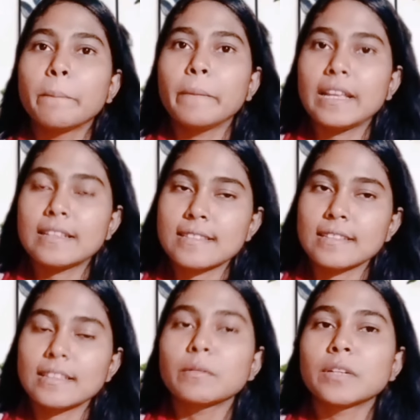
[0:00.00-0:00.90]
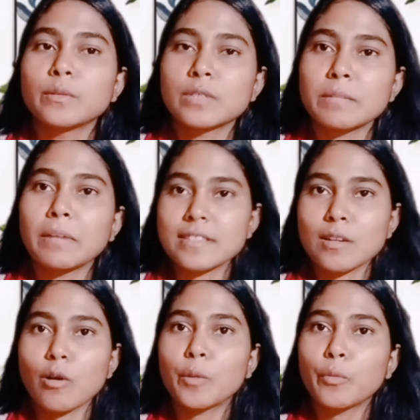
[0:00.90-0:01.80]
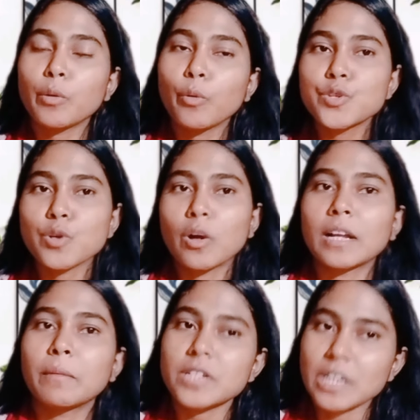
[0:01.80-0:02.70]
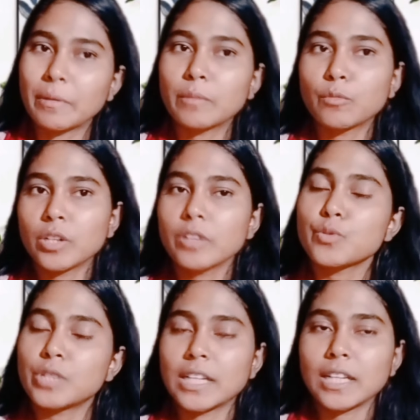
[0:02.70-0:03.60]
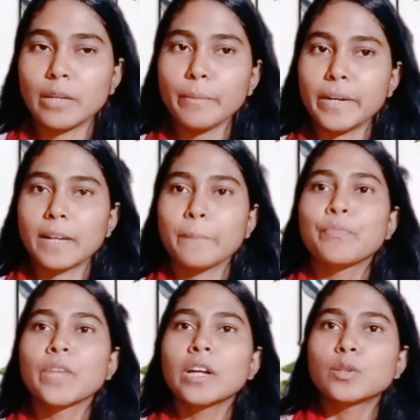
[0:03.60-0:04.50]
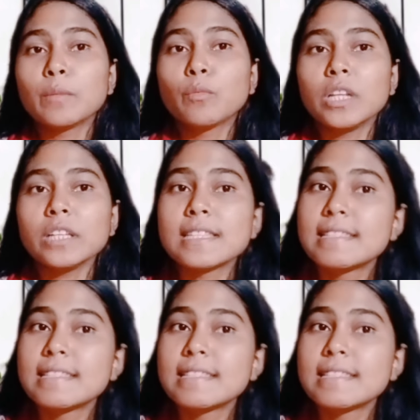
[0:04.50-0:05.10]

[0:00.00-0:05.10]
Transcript: পিএনসিতে মানে হচ্ছে বাচ্চা হওয়ার পর ওই ছ ছটা মাস আমার মনে হয় ছুটিটা নেওয়া বেটার পরে বলি